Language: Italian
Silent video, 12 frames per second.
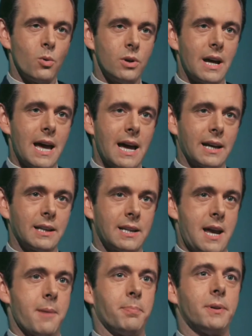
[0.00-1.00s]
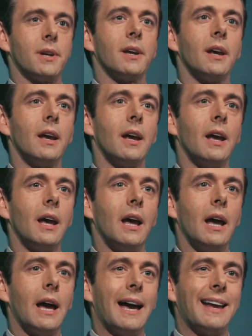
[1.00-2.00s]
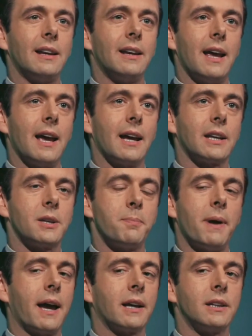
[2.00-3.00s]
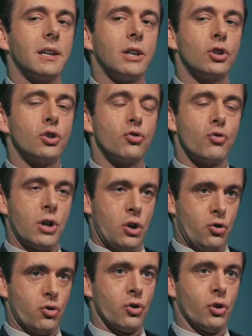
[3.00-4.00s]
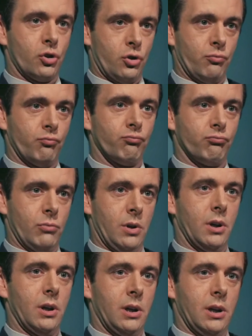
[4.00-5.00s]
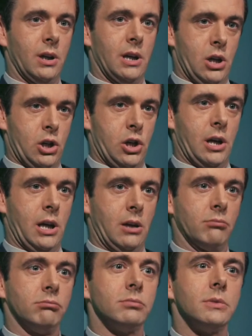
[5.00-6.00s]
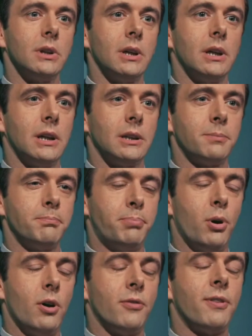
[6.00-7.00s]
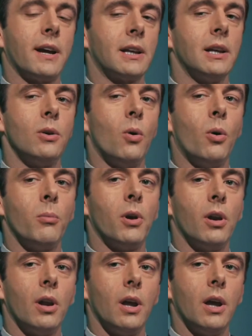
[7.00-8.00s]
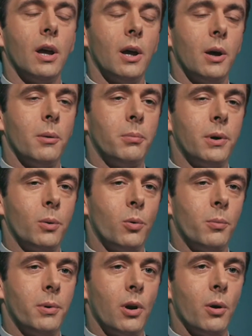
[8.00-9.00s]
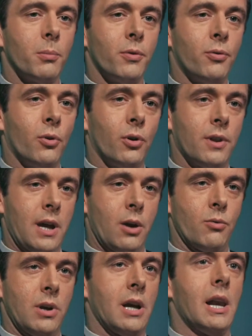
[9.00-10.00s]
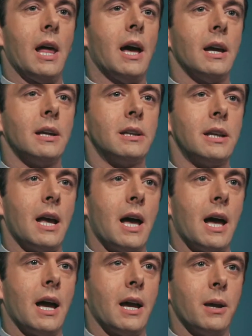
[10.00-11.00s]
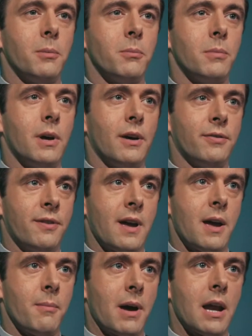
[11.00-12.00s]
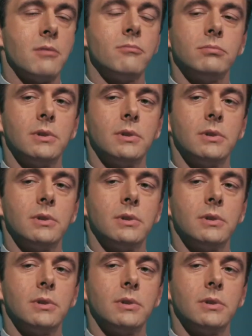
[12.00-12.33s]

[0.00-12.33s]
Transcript: Beh, sicuramente io mi aspetto ed accetto anche una certa freddezza da loro inizialmente. Questo è perfettamente normale. Ma non ci vorrà molto prima che realizzino che io sono uno che gioca